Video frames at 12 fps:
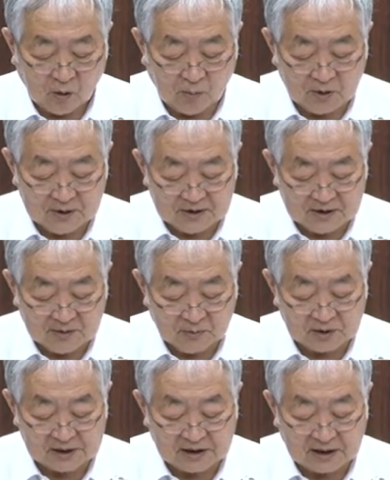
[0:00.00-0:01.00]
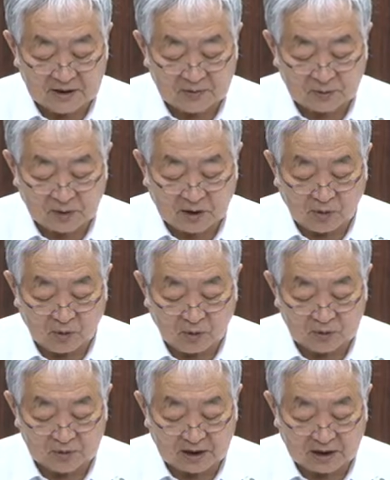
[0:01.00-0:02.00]
思いつきもしないことが起
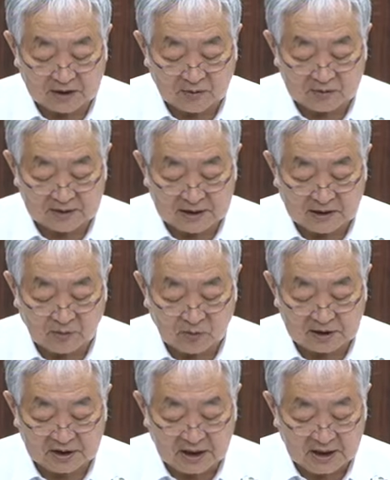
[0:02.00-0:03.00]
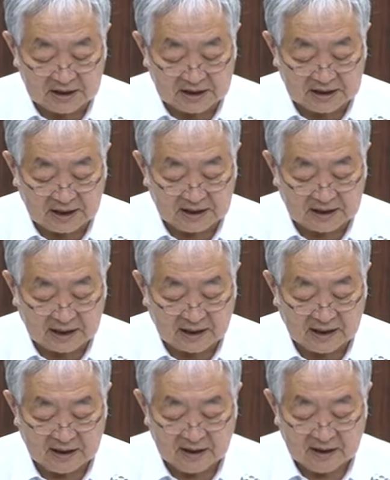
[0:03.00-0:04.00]
こる可能性を否定しない
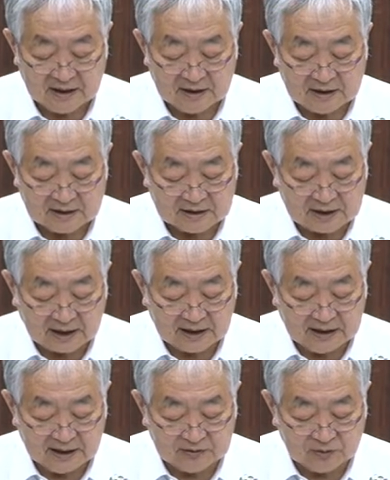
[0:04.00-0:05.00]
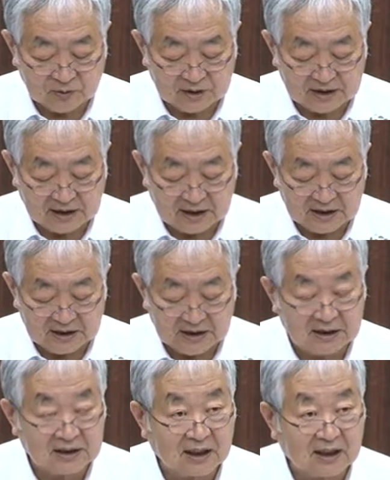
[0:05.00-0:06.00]
で、最悪の事態
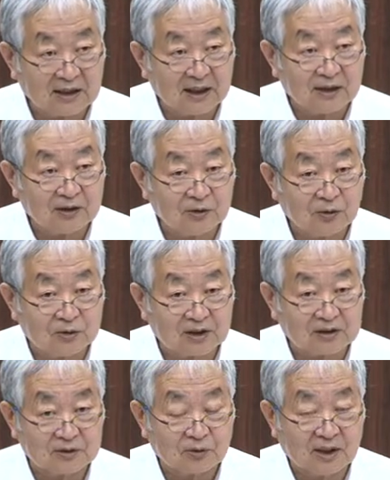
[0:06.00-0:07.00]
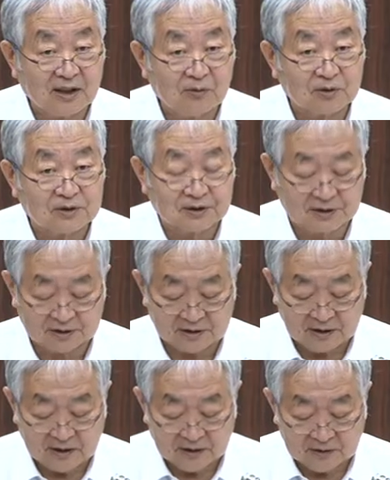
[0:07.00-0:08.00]
に至らないような備えをする
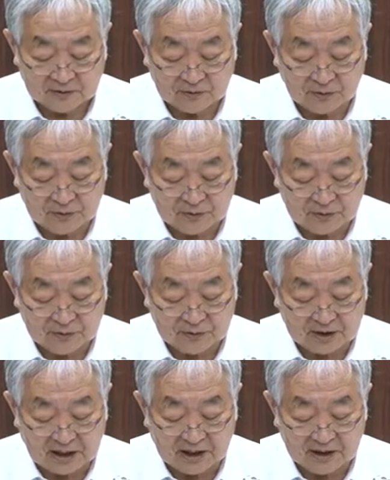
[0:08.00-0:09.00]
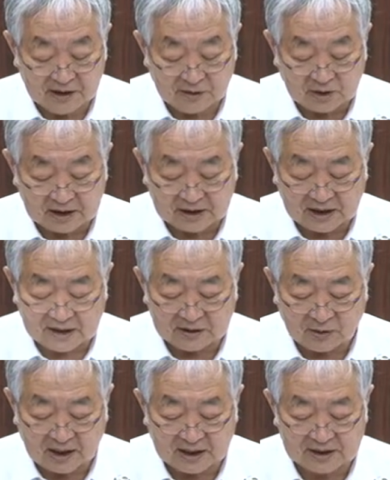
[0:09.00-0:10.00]
という謙虚な
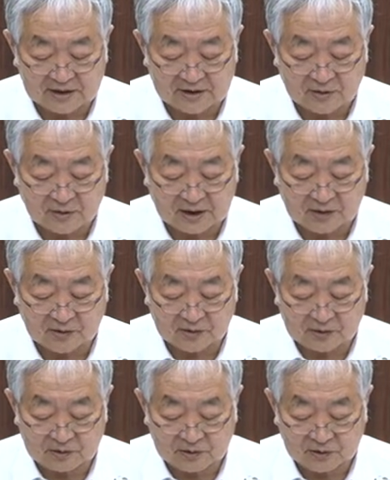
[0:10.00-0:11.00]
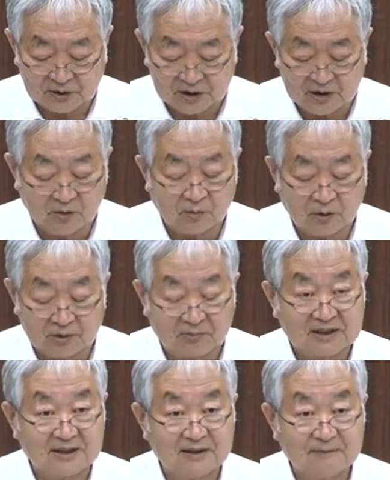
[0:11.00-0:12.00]
態度が必要だというふうに思い
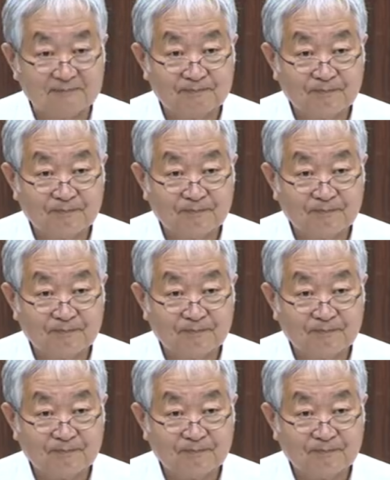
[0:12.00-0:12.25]
ます。